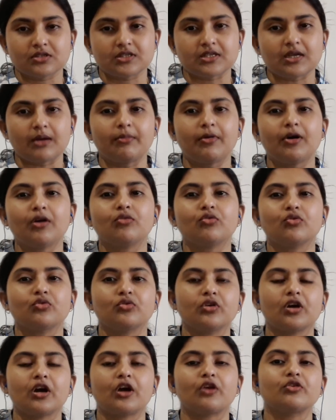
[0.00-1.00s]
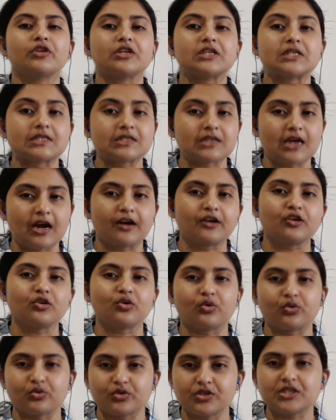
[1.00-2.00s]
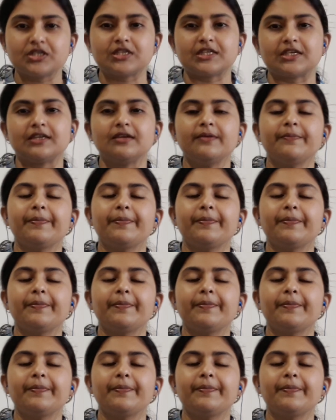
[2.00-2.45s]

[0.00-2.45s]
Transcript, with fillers: সামহাও কোনো কারণে স্টার্ট হচ্ছে